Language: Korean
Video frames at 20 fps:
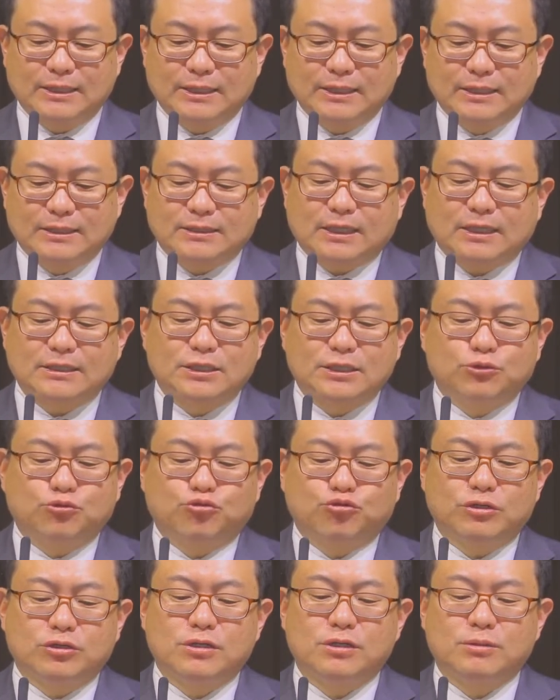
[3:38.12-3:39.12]
사실
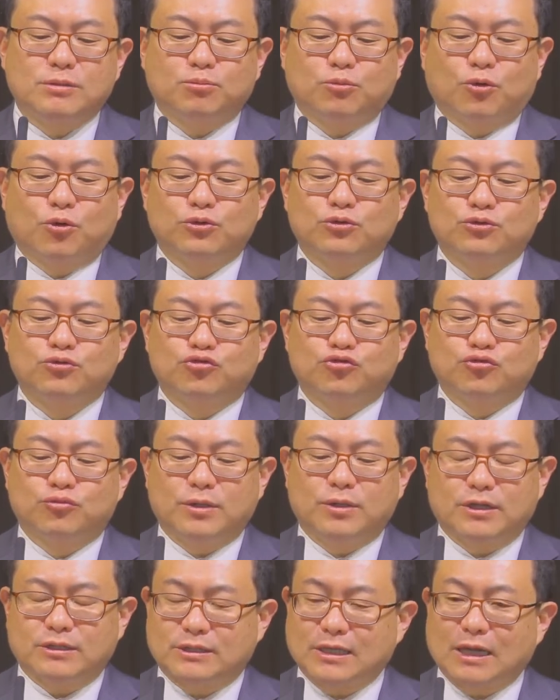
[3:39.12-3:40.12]
우리 모든
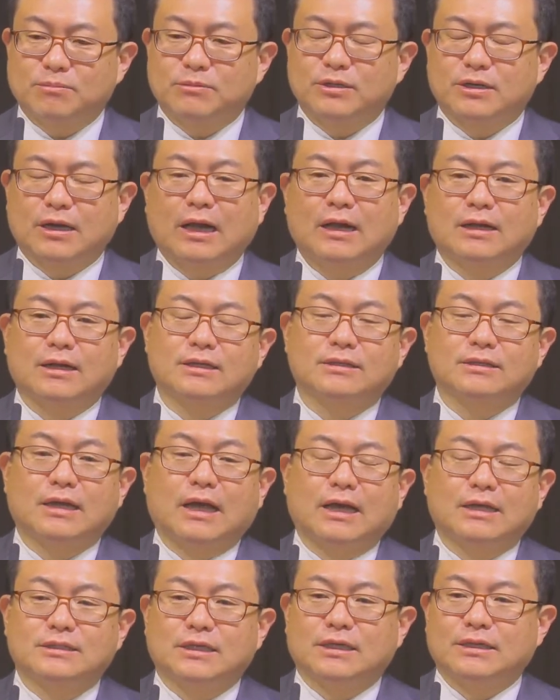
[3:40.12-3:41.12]
주변의 사람들을 알기,
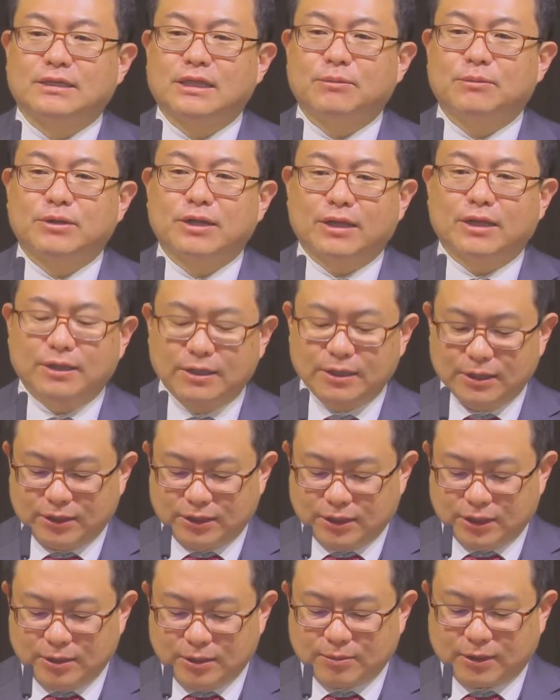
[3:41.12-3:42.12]
아시기 때문에
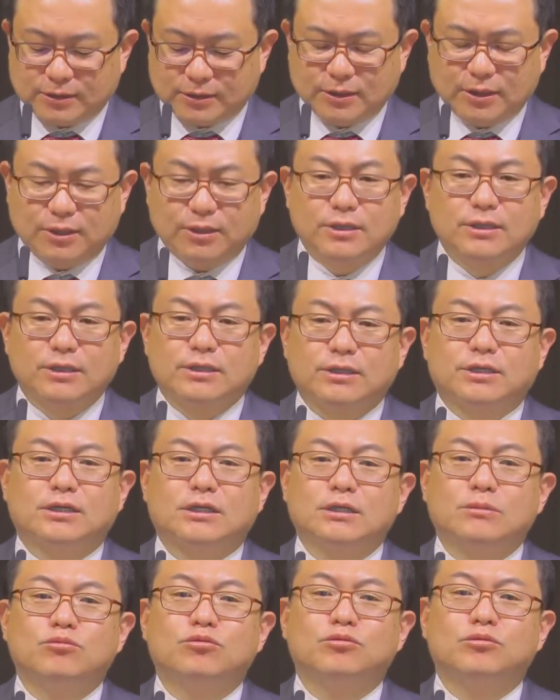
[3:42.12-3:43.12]
여러분께서
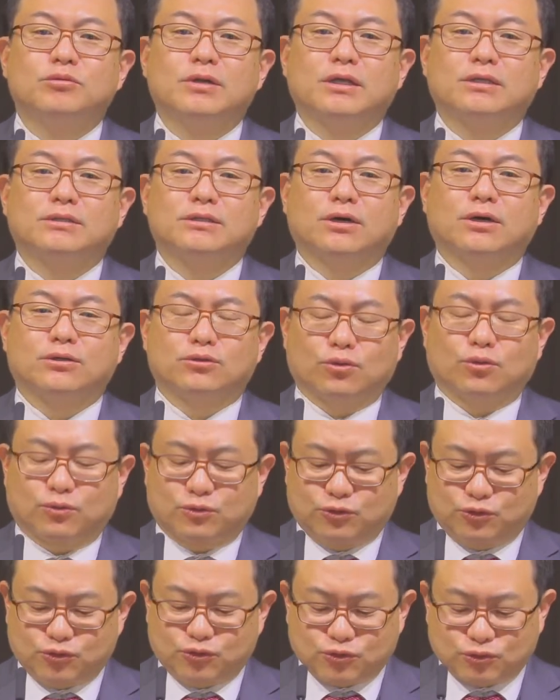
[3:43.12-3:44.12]
그런 부분에서 또
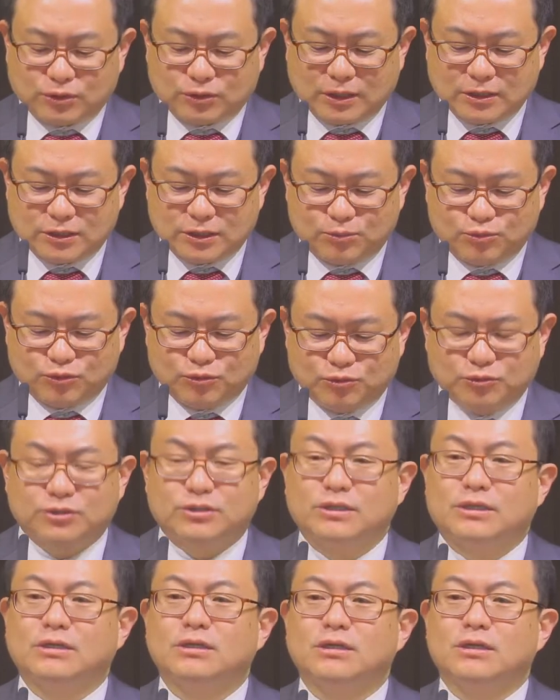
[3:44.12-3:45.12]
수긍되시는
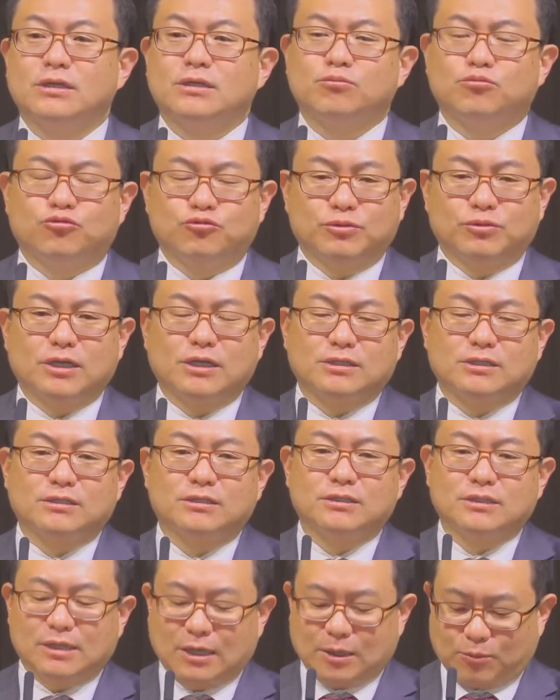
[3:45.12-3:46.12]
부분들이 분명히
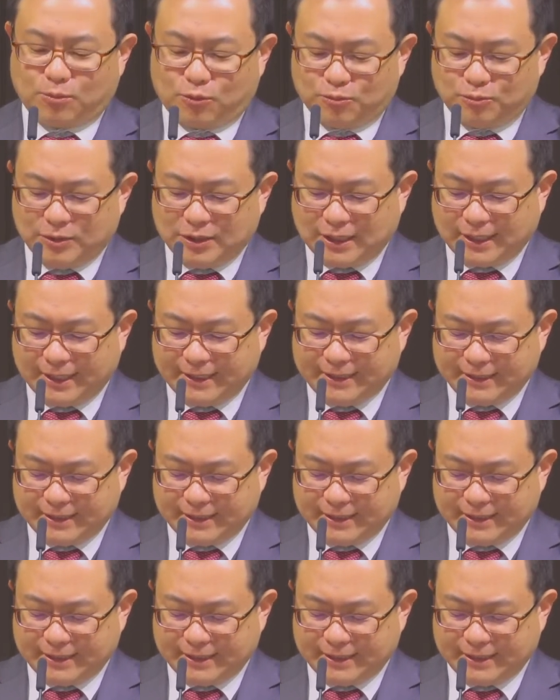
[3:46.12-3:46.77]
있으시라 봅니다.